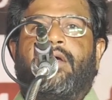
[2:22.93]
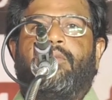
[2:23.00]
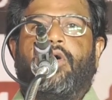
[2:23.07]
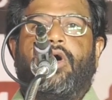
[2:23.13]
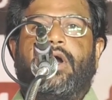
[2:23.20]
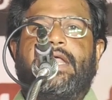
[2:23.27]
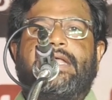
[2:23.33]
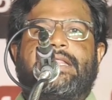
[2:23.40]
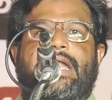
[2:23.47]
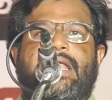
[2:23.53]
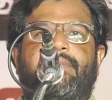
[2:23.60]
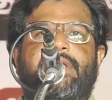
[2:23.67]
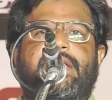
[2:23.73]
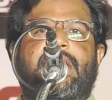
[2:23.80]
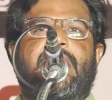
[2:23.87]
மோடி
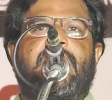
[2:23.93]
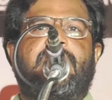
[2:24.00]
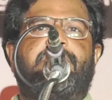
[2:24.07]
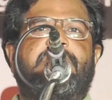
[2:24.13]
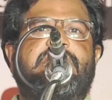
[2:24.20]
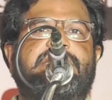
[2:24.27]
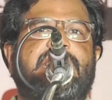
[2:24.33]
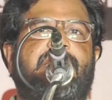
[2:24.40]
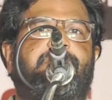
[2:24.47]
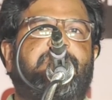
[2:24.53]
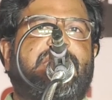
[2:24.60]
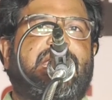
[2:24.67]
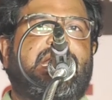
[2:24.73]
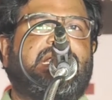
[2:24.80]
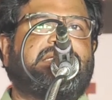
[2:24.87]
தலைமையிலான
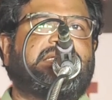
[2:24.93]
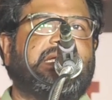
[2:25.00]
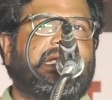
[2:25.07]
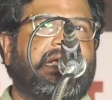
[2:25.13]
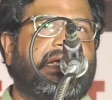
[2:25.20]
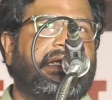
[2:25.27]
பிஜேபி அரசு